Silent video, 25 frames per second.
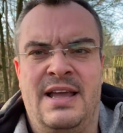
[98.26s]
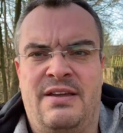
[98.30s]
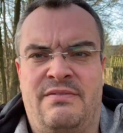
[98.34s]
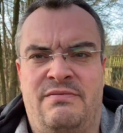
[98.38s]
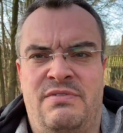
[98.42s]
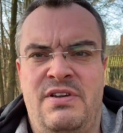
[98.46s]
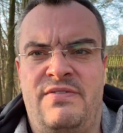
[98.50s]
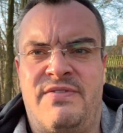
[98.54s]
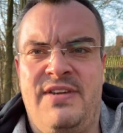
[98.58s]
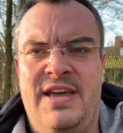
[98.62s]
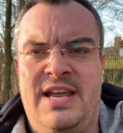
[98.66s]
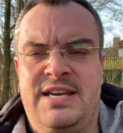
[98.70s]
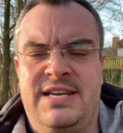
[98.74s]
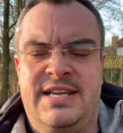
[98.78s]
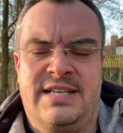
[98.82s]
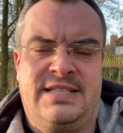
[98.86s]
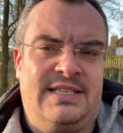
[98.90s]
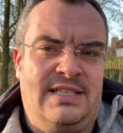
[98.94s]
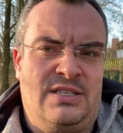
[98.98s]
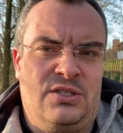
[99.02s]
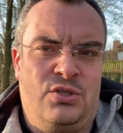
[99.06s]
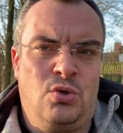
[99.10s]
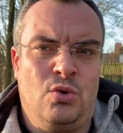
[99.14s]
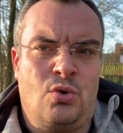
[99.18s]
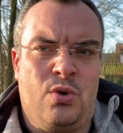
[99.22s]
Wir werden jetzt
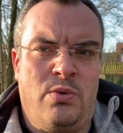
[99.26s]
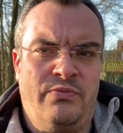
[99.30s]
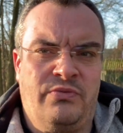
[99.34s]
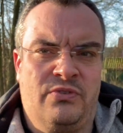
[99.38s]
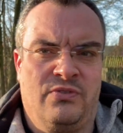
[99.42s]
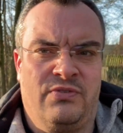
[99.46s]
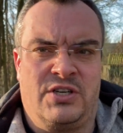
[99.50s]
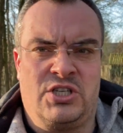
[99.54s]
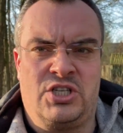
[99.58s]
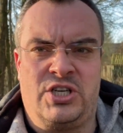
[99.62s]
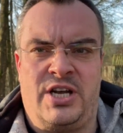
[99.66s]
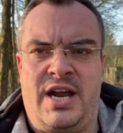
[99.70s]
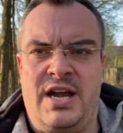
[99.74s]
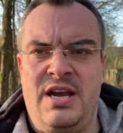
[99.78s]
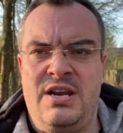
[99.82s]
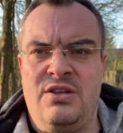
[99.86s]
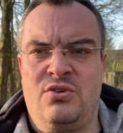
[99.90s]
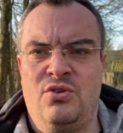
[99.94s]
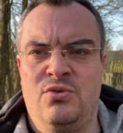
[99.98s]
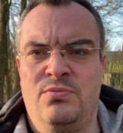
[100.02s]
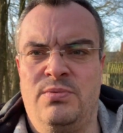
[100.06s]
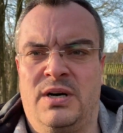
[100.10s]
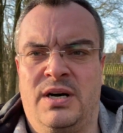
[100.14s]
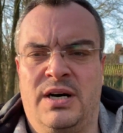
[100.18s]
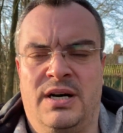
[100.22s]
in Zukunft wahrscheinlich
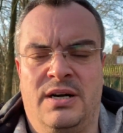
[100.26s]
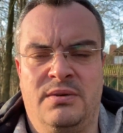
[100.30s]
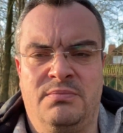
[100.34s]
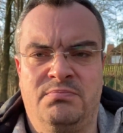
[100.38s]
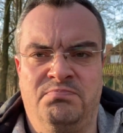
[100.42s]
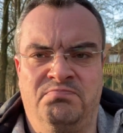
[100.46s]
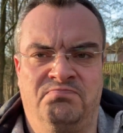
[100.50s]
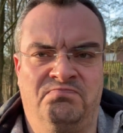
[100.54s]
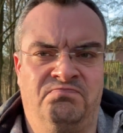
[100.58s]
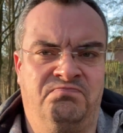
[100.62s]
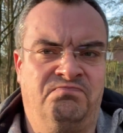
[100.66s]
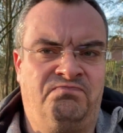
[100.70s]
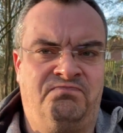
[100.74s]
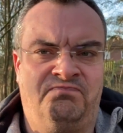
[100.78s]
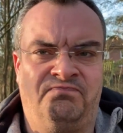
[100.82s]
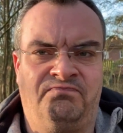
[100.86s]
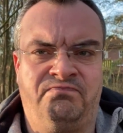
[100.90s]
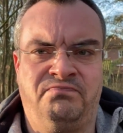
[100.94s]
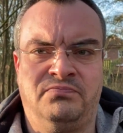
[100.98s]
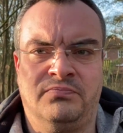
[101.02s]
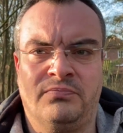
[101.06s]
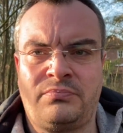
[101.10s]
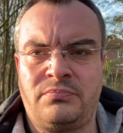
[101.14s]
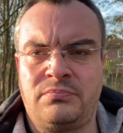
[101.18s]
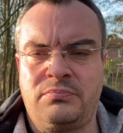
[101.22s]
über hm,
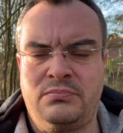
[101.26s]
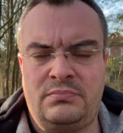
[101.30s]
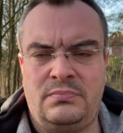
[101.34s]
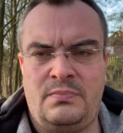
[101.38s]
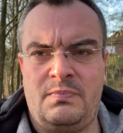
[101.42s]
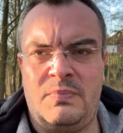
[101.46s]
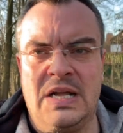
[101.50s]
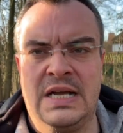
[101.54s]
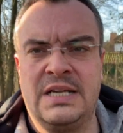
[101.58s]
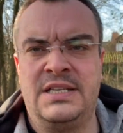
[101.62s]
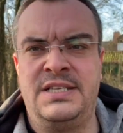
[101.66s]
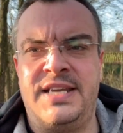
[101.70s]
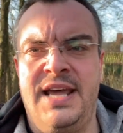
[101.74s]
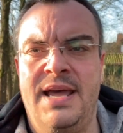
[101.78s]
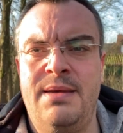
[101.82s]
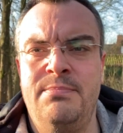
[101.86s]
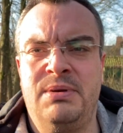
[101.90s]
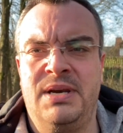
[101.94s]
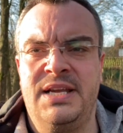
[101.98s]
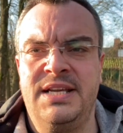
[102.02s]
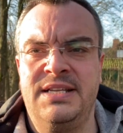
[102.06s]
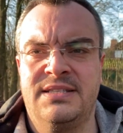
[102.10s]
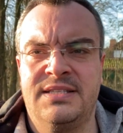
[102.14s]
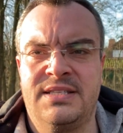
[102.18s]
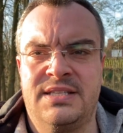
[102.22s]

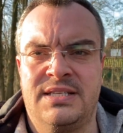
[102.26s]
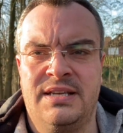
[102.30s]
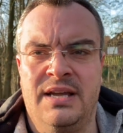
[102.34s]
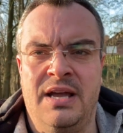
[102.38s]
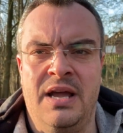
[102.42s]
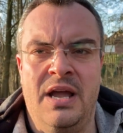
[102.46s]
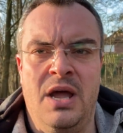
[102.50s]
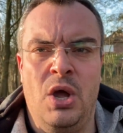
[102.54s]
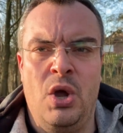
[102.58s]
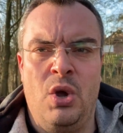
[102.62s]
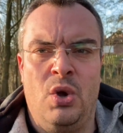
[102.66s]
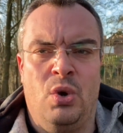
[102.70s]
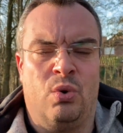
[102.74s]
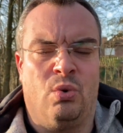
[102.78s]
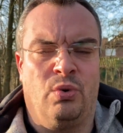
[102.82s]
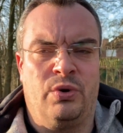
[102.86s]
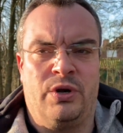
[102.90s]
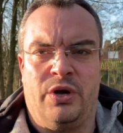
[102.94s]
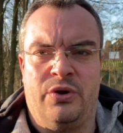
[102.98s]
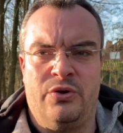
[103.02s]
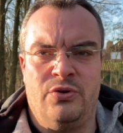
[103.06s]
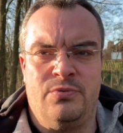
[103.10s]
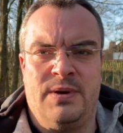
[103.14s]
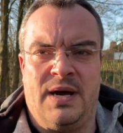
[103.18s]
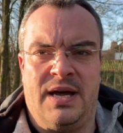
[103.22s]
Tablets
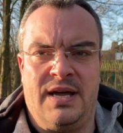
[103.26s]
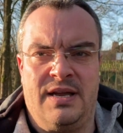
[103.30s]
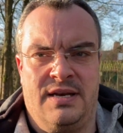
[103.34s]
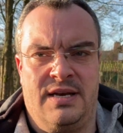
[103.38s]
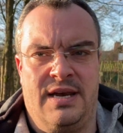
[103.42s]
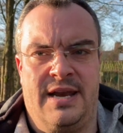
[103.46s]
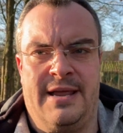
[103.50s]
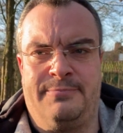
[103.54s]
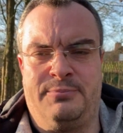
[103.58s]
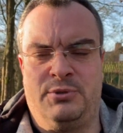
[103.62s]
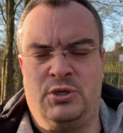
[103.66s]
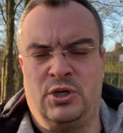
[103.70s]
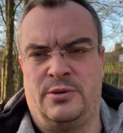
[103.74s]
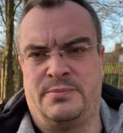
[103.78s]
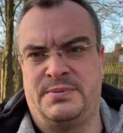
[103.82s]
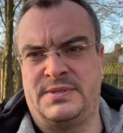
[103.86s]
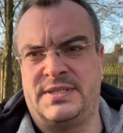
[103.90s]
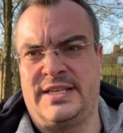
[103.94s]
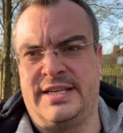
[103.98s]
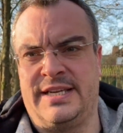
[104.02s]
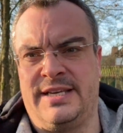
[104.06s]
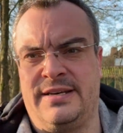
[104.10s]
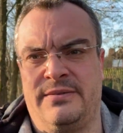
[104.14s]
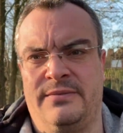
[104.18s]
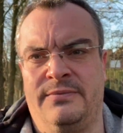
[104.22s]
oder über
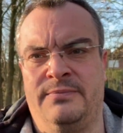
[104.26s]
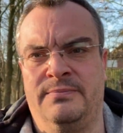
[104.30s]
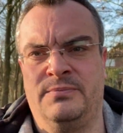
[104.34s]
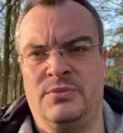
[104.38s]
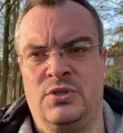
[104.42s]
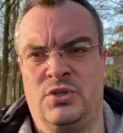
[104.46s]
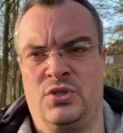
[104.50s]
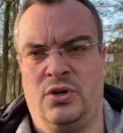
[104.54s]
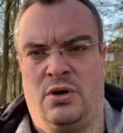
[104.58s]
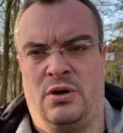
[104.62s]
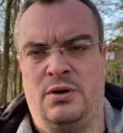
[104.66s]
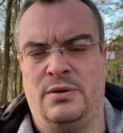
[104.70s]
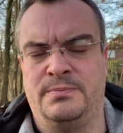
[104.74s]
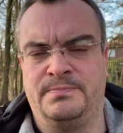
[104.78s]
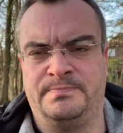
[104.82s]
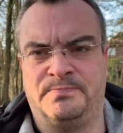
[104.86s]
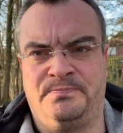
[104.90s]
Laptops reden. So,